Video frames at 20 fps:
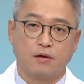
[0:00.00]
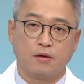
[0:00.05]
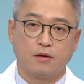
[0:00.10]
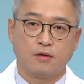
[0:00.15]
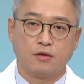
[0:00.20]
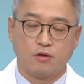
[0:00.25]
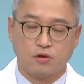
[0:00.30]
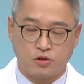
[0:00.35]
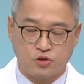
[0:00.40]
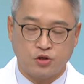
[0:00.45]

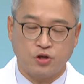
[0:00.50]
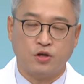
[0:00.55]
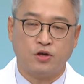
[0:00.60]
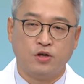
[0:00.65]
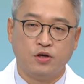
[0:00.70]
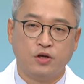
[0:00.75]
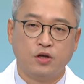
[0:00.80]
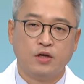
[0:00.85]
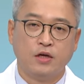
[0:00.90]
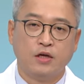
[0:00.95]
그렇죠.
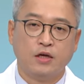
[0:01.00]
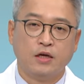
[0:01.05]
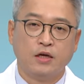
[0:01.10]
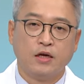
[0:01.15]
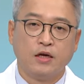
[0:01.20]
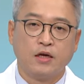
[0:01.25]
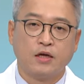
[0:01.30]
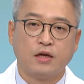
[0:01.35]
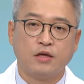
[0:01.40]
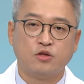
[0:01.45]

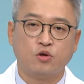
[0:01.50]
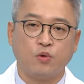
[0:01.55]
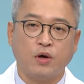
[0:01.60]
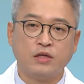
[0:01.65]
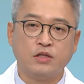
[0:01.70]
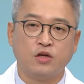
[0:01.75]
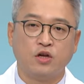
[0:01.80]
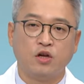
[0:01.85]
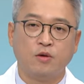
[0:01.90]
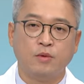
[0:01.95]
네. 그래서
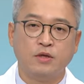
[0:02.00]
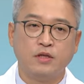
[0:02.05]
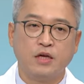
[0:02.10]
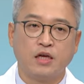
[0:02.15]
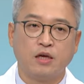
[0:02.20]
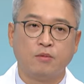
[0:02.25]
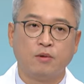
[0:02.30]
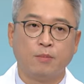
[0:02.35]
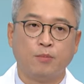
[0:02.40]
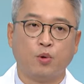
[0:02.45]
관절염이
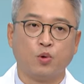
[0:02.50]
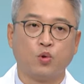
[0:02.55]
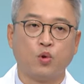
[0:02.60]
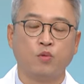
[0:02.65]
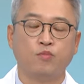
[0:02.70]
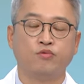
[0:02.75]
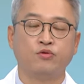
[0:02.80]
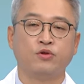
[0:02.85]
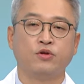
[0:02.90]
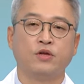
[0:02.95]
생기면
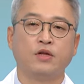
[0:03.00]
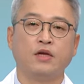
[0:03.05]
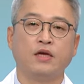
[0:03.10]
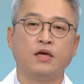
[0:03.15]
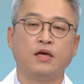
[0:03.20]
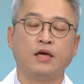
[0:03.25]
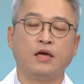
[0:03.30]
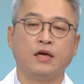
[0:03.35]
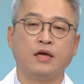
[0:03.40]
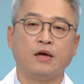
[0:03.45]
보통
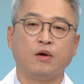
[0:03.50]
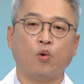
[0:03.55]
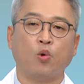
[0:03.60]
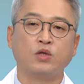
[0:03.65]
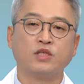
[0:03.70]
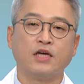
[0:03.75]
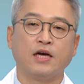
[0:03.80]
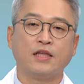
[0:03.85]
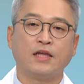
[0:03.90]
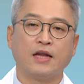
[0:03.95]
분들이
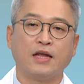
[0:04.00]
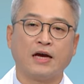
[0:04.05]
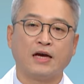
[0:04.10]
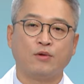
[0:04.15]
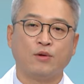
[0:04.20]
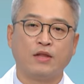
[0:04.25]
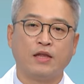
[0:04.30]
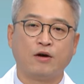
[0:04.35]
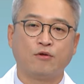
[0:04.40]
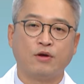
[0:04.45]
O자다리가 네.
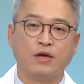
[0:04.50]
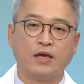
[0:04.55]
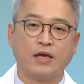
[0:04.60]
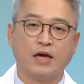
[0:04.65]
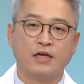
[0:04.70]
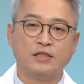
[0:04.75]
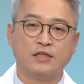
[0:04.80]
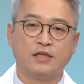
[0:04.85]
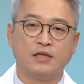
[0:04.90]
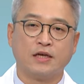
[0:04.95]
된다고
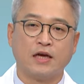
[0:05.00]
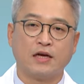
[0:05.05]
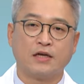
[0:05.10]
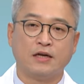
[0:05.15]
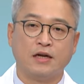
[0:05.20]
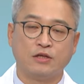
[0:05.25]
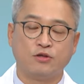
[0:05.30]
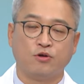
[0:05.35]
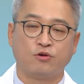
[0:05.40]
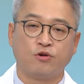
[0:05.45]
얘기하시는 게
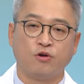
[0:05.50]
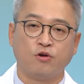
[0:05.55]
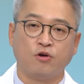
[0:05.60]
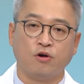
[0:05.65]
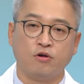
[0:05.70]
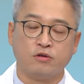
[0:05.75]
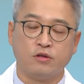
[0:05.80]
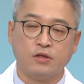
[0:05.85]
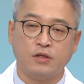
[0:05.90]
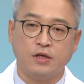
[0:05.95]
그래서 그런
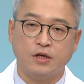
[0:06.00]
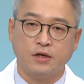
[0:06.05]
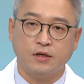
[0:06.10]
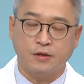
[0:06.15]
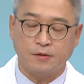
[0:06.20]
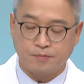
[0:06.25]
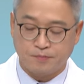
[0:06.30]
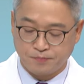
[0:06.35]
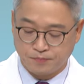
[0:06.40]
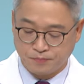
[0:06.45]
거거든요.